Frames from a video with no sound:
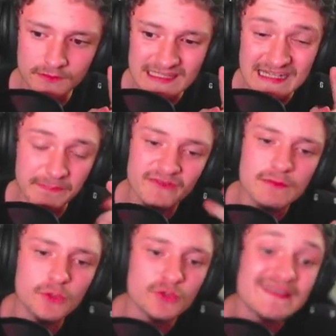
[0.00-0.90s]
il n'y a pas
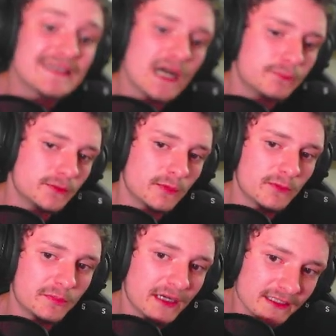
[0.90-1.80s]
vraiment de dégâts à
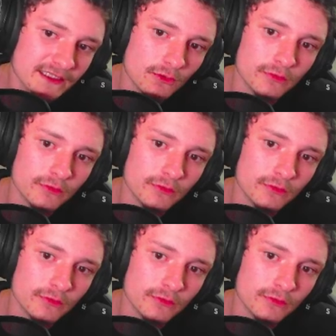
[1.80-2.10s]
proprement parler.